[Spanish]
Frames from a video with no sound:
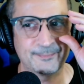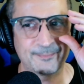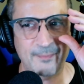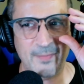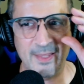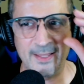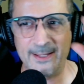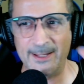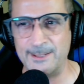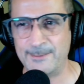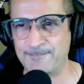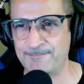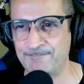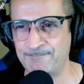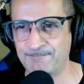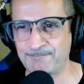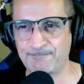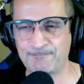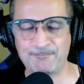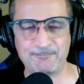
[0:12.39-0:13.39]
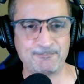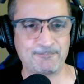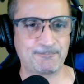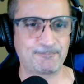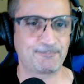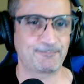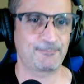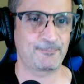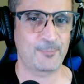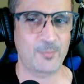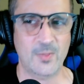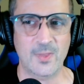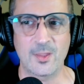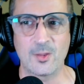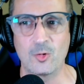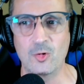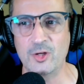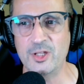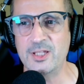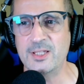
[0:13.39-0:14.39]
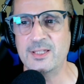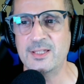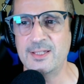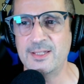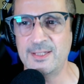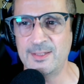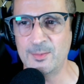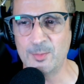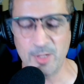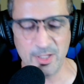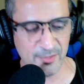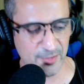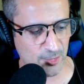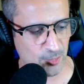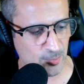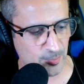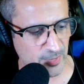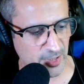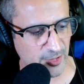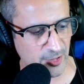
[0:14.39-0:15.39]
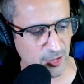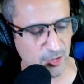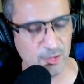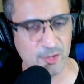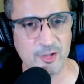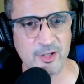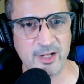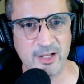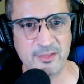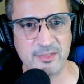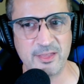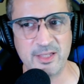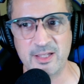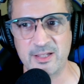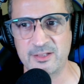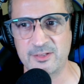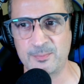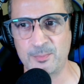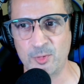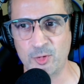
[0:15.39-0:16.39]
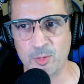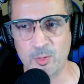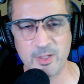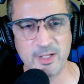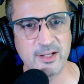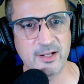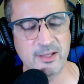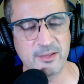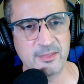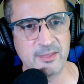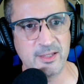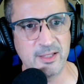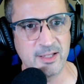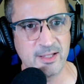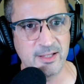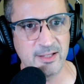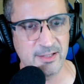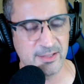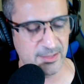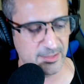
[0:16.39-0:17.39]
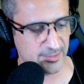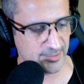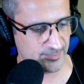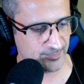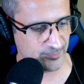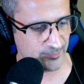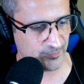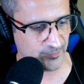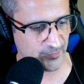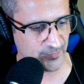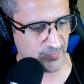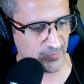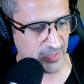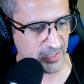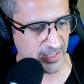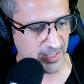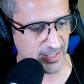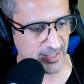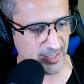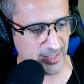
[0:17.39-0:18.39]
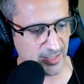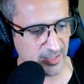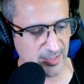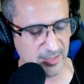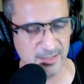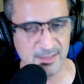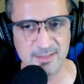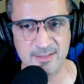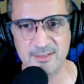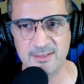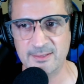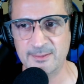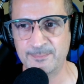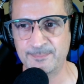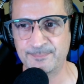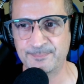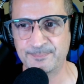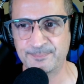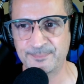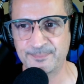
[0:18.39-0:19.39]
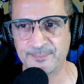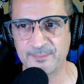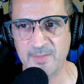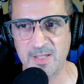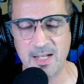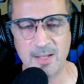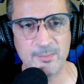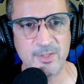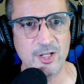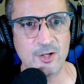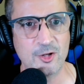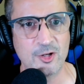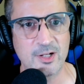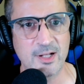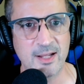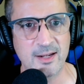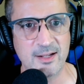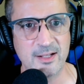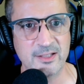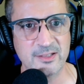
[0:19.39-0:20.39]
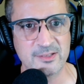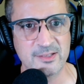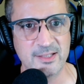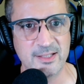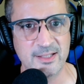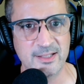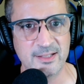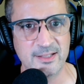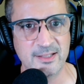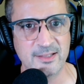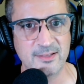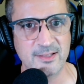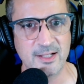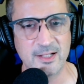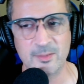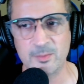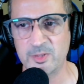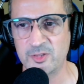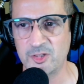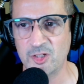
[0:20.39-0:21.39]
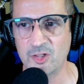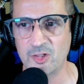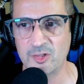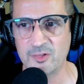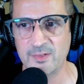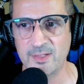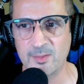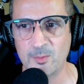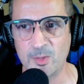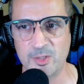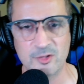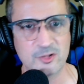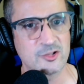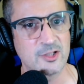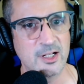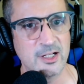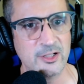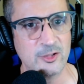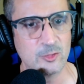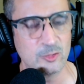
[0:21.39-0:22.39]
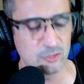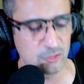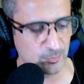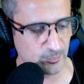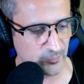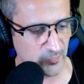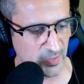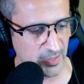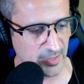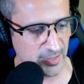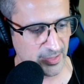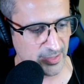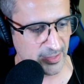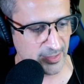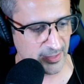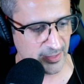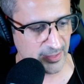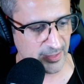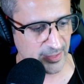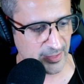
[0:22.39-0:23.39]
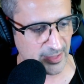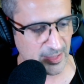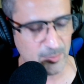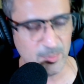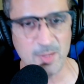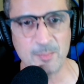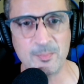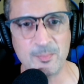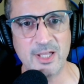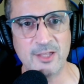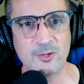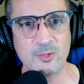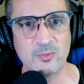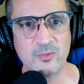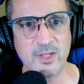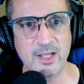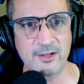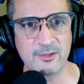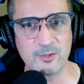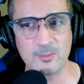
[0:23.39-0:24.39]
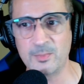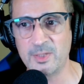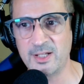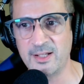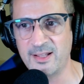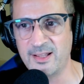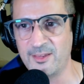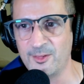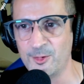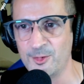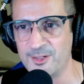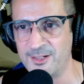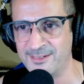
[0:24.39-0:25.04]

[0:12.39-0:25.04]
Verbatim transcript: Eh, hoy voy a hacer un vídeo, gracias por obra y gracia del, amigo Carles de Geek Televisión, de Windows a Linux, que me ha enviado un dardo envenenado,